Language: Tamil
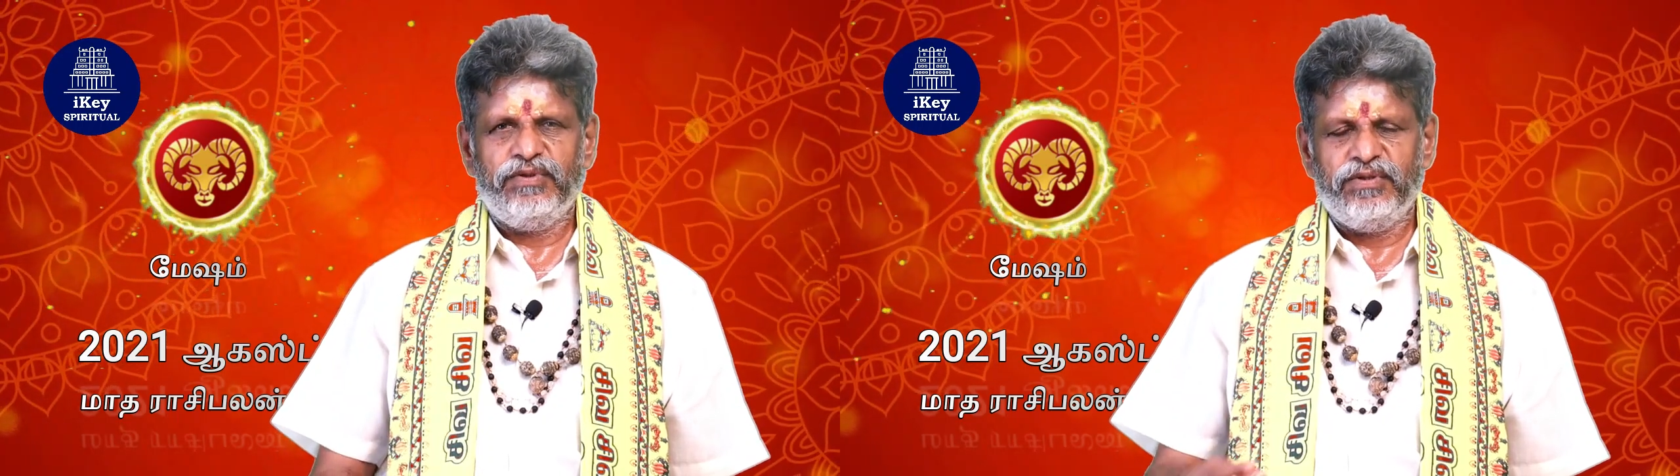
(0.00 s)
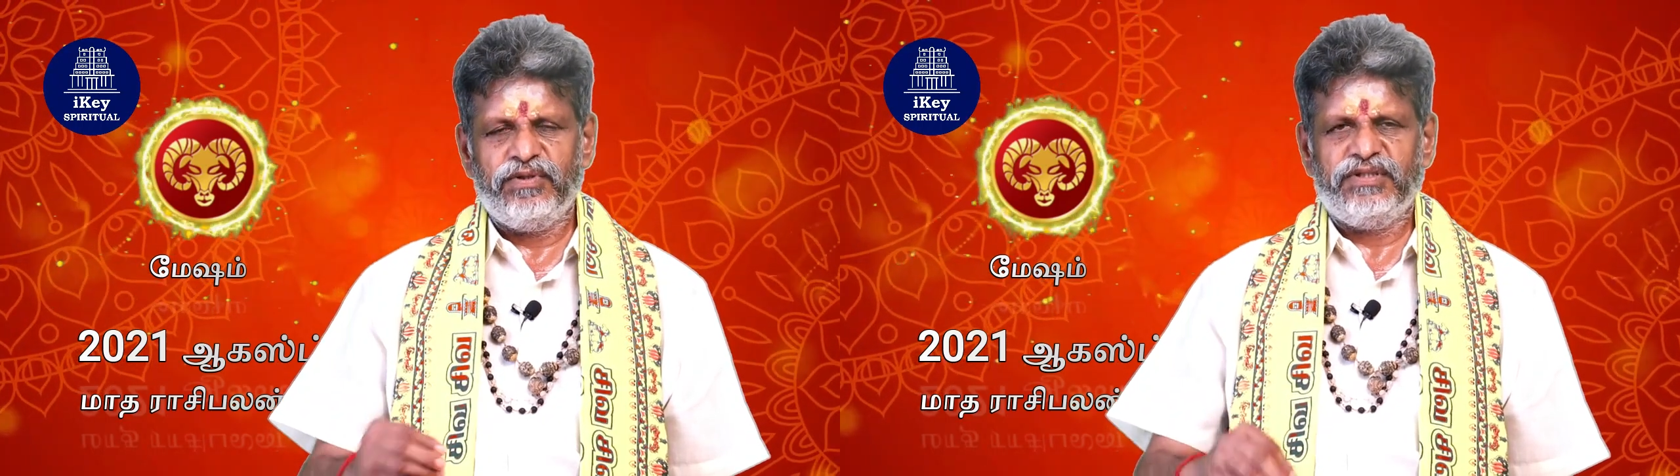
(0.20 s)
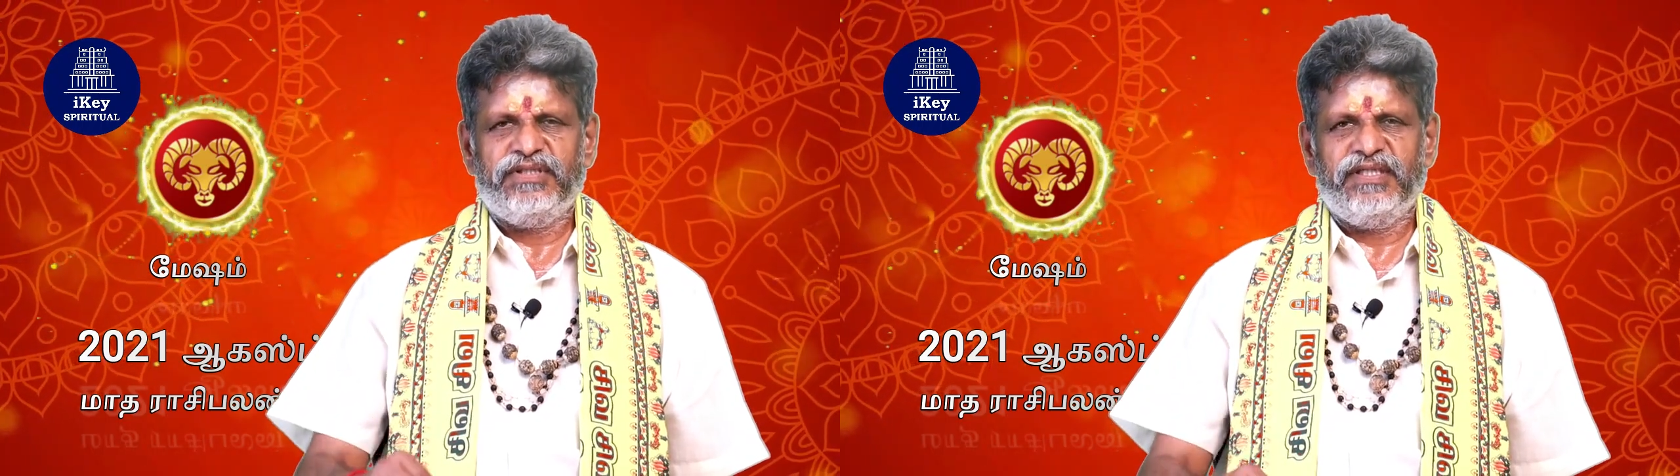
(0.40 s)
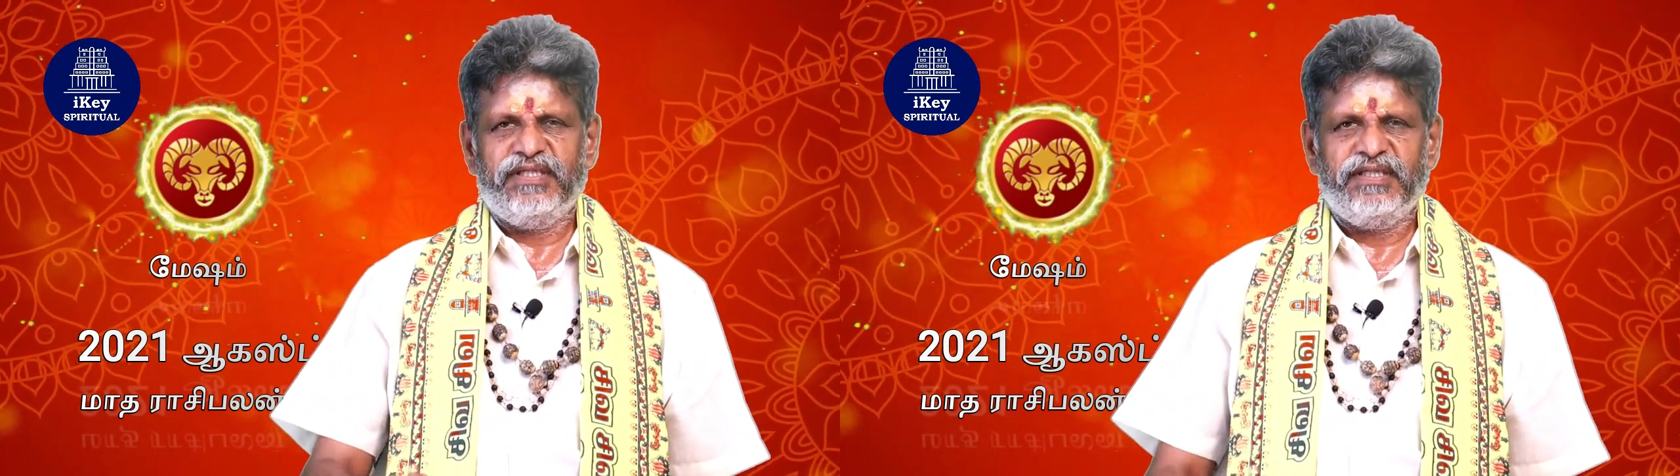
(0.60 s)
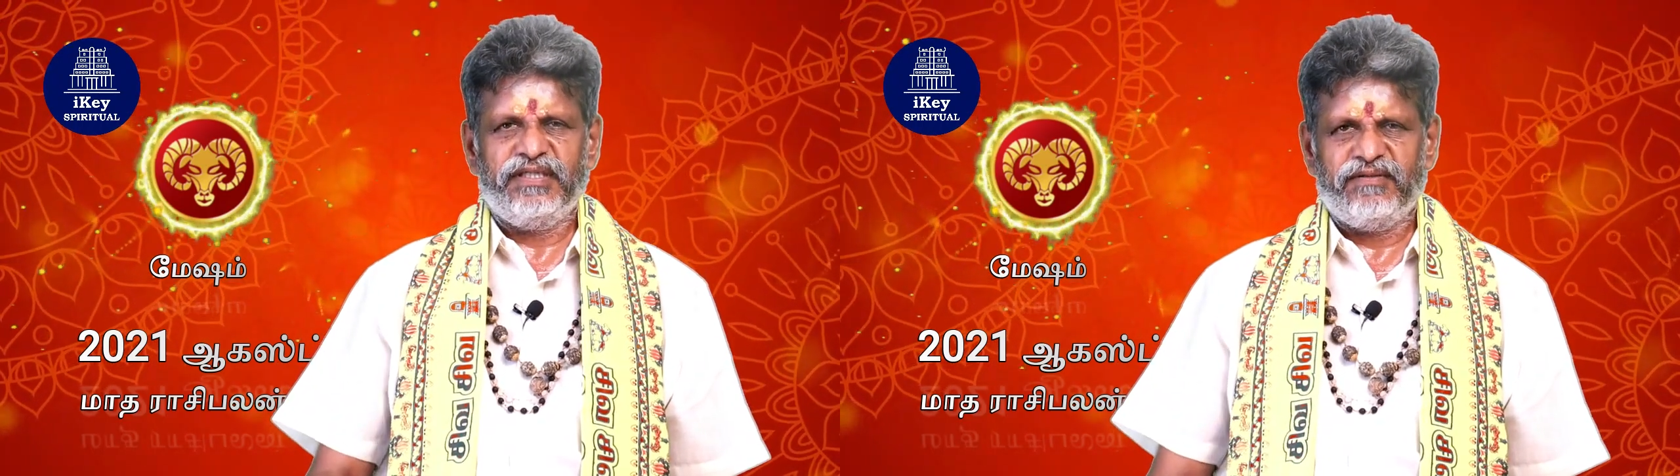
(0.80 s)

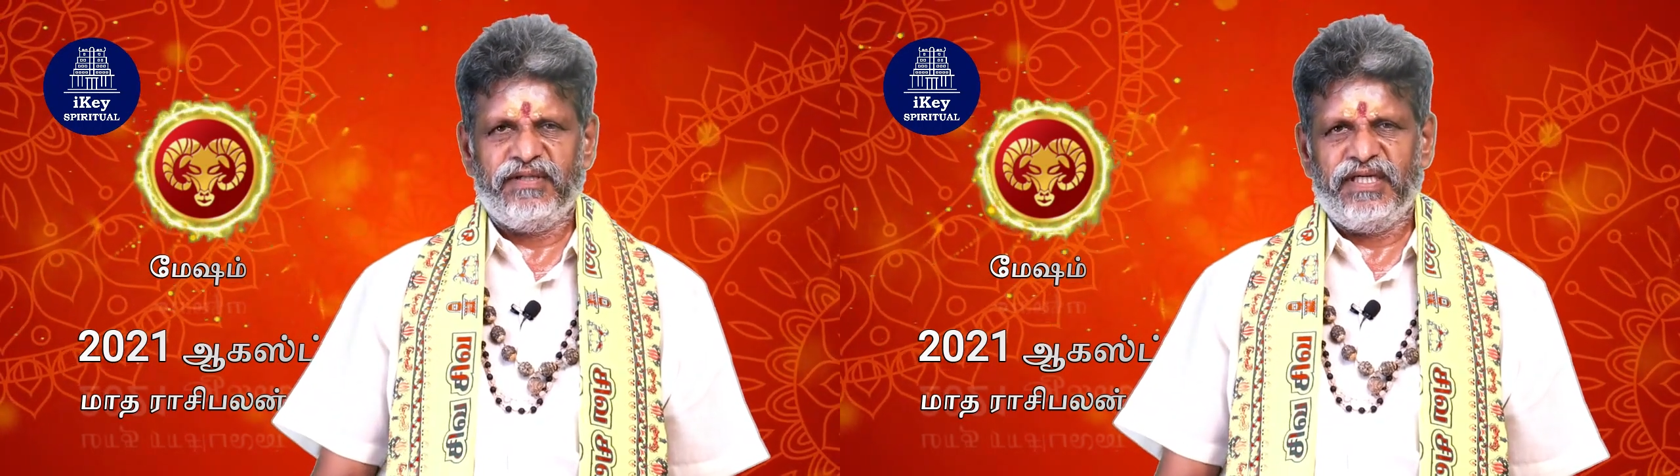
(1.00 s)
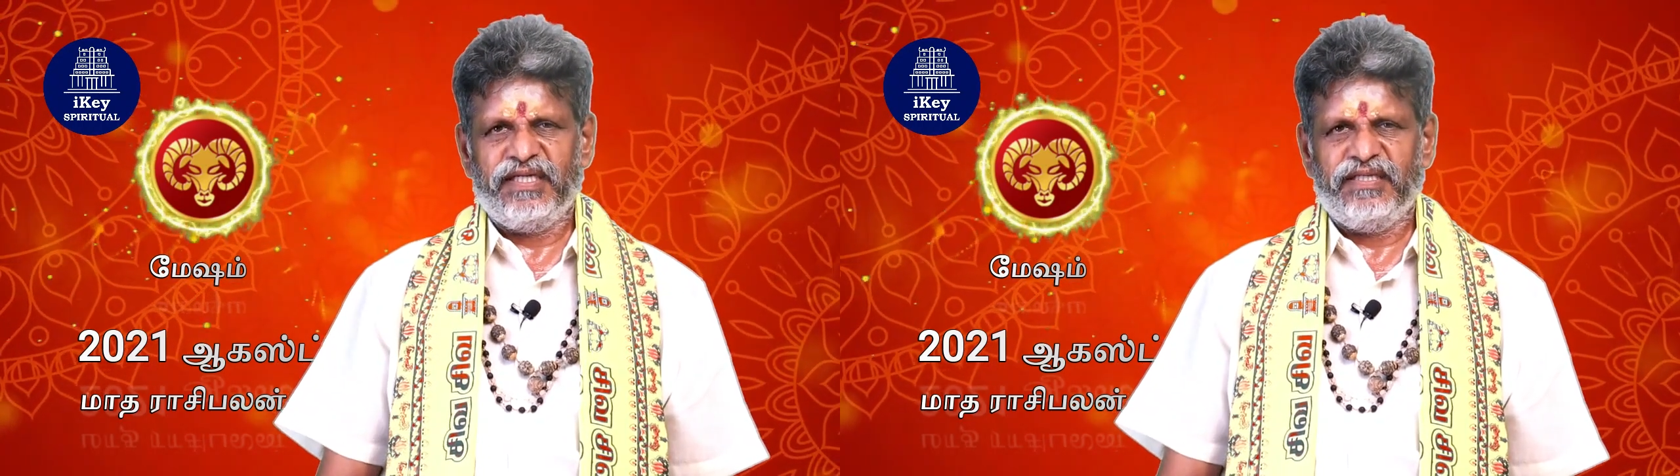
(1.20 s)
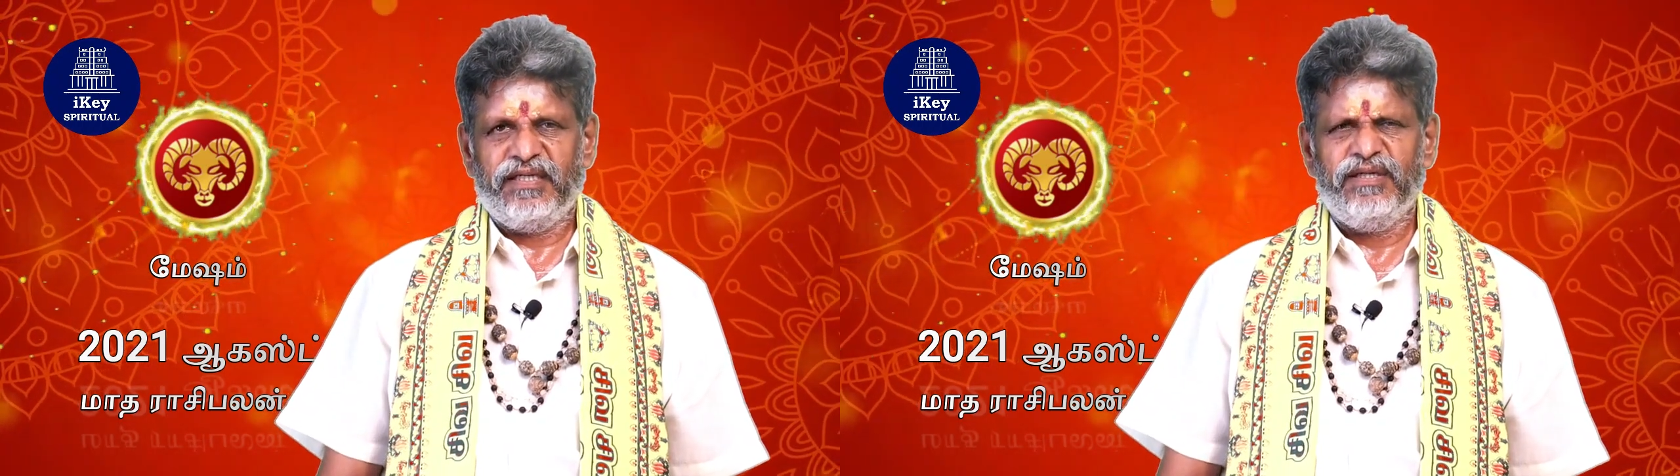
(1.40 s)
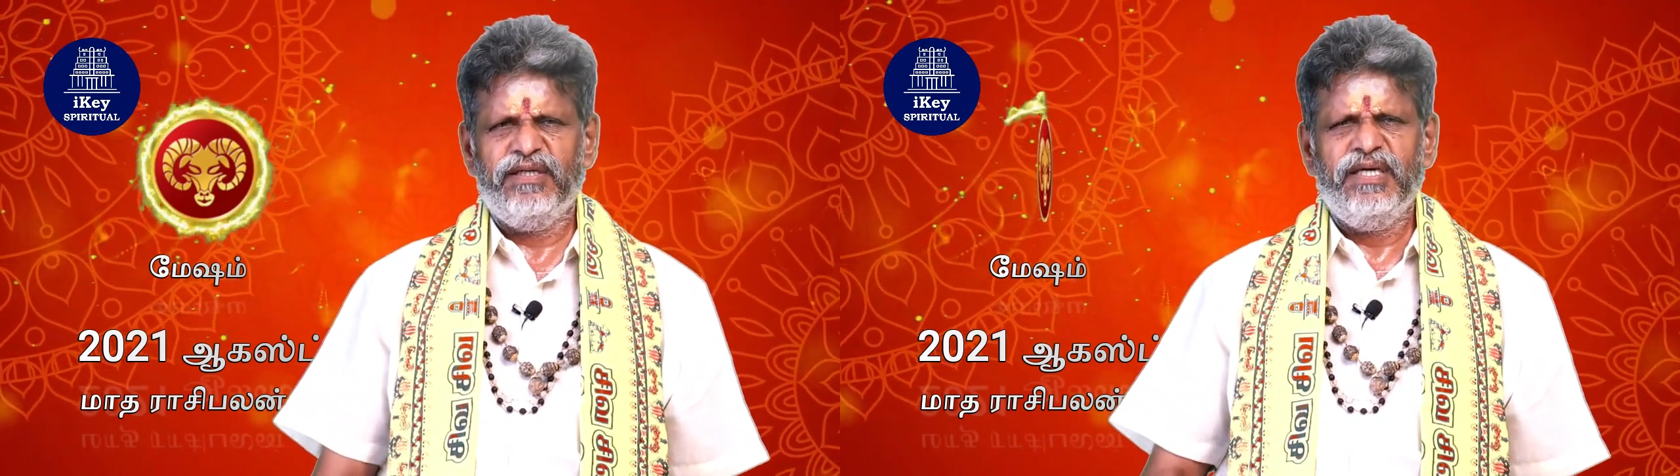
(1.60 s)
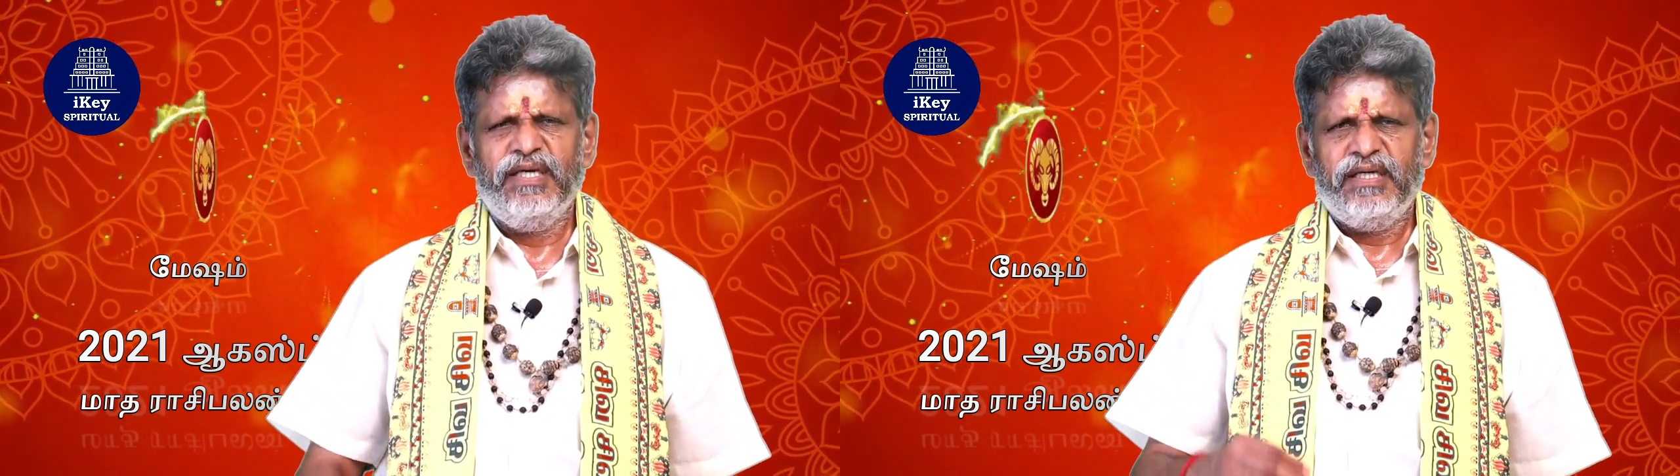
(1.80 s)
உத்தியோகத்தில் இருக்கிறவங்களாக இருந்தாலும்